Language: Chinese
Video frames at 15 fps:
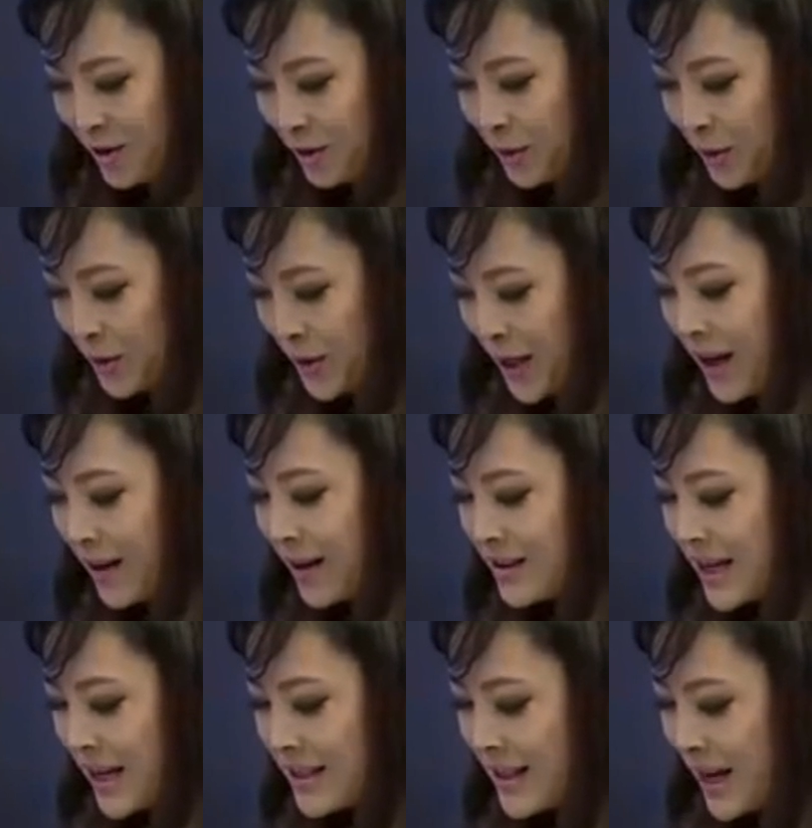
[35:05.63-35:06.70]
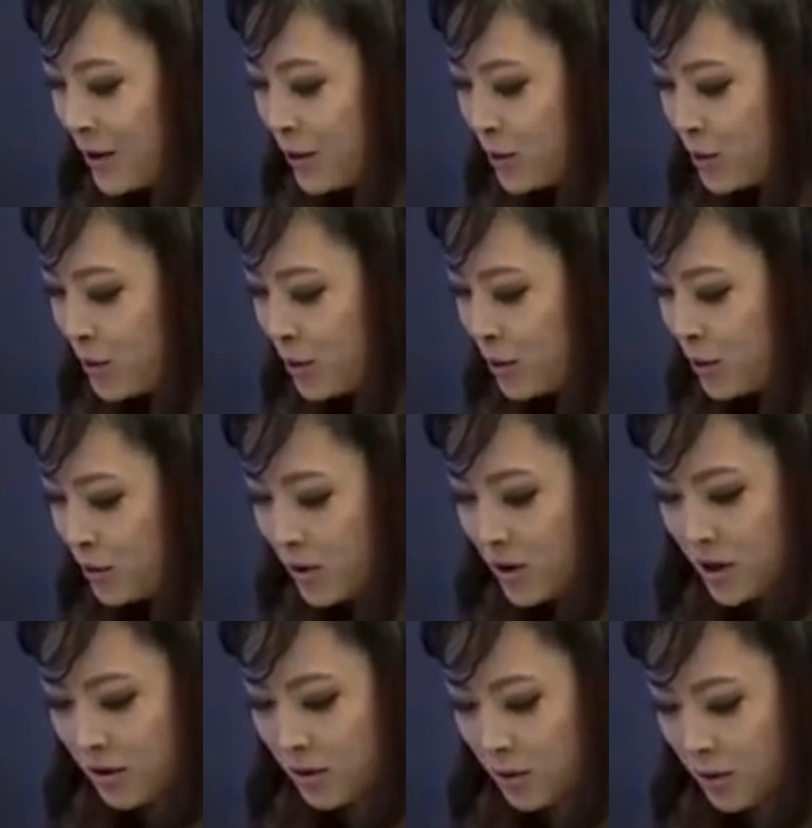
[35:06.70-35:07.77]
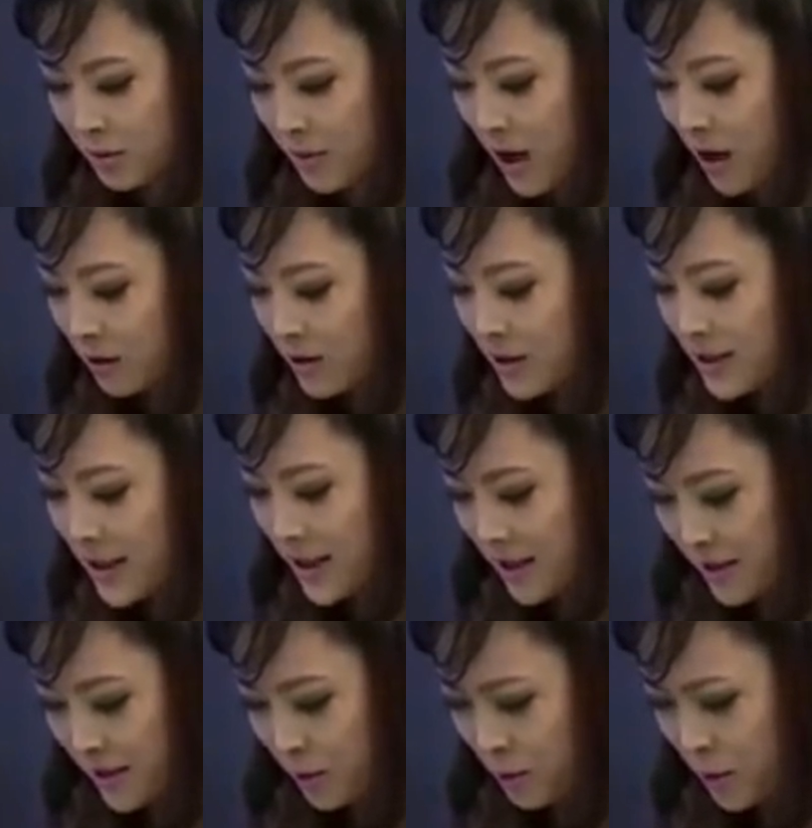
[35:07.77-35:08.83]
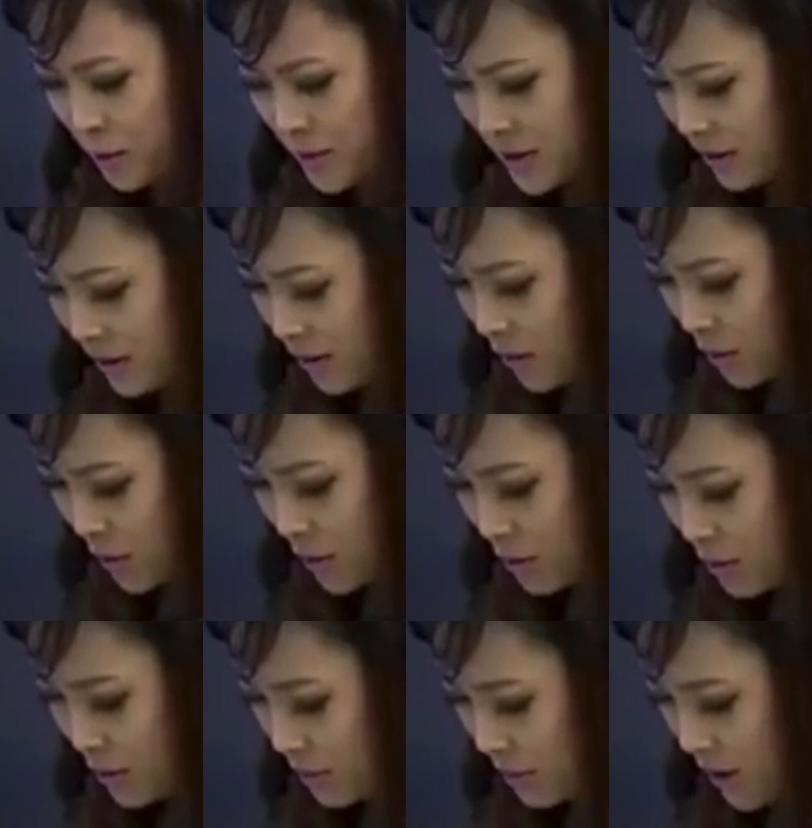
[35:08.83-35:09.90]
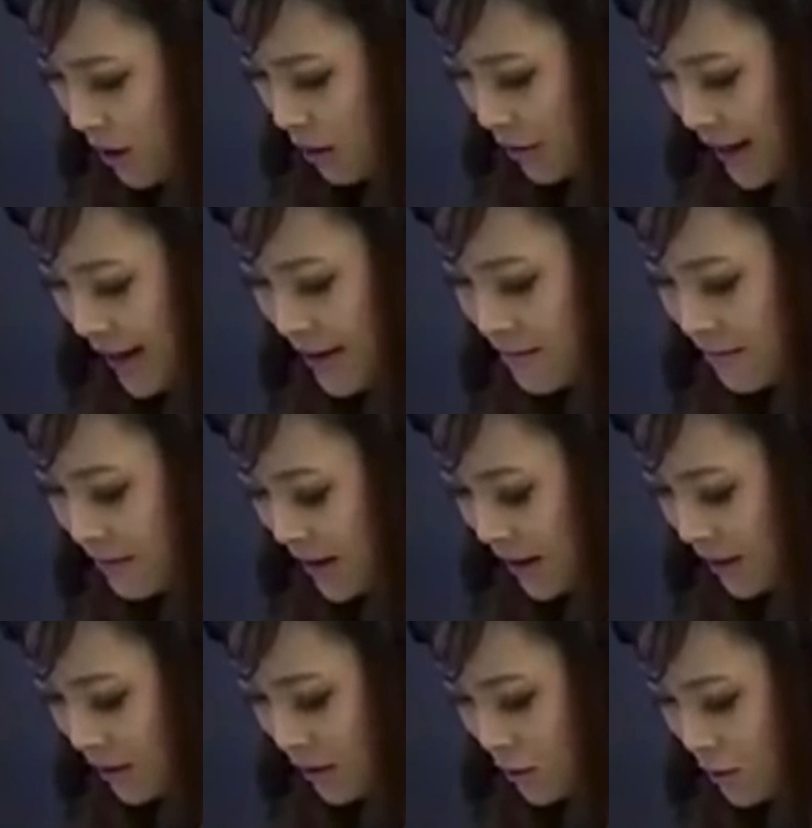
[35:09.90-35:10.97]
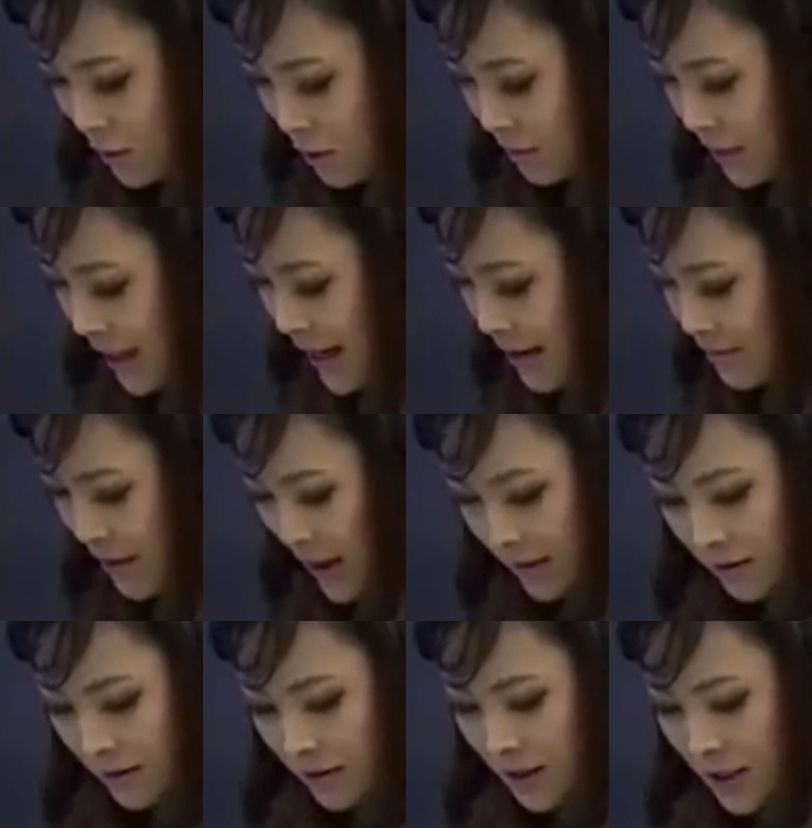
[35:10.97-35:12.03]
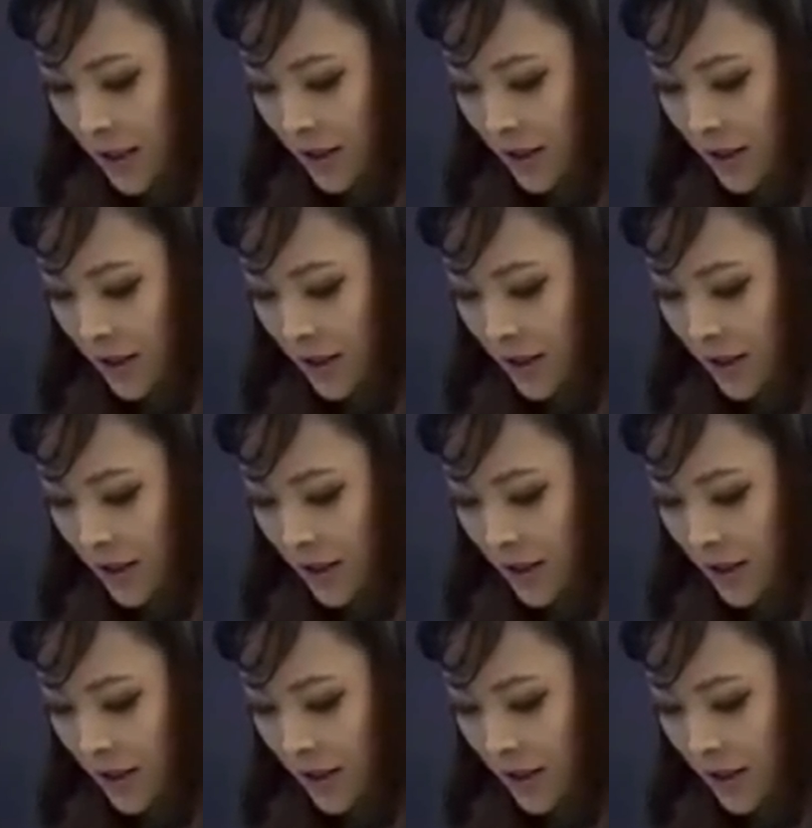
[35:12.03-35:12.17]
说对于刚刚参加工作的女生有什么好的建议？对于择偶又有什么好看法？又有什么看法呢？